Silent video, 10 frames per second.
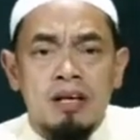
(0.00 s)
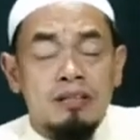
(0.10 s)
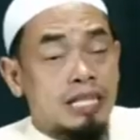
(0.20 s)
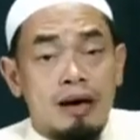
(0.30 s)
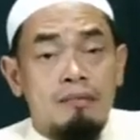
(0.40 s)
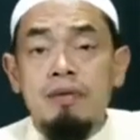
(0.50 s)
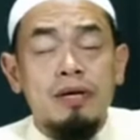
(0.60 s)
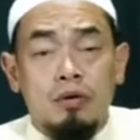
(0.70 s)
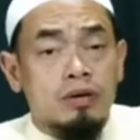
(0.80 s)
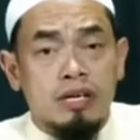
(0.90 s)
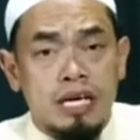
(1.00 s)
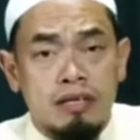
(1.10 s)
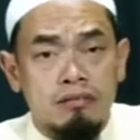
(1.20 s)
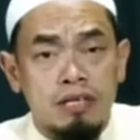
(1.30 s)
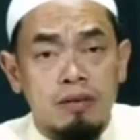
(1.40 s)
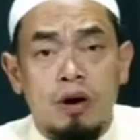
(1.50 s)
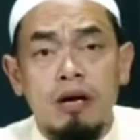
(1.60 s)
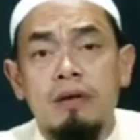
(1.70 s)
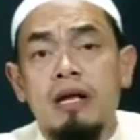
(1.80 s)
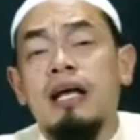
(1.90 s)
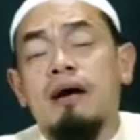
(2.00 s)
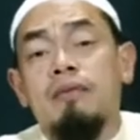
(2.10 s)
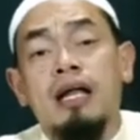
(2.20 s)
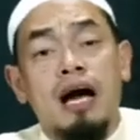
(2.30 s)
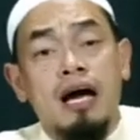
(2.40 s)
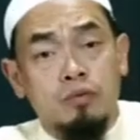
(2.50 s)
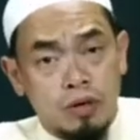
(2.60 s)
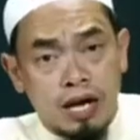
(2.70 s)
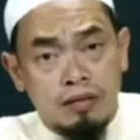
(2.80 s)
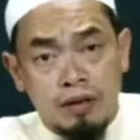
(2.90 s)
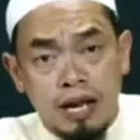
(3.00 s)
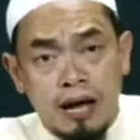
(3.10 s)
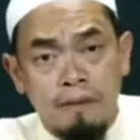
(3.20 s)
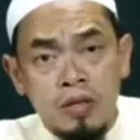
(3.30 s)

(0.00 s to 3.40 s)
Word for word: แต่ไม่มีคนเคยเห็นอิบราฮิมบินอัดฮัมมานั่งอ่านกุรอานต่อหน้า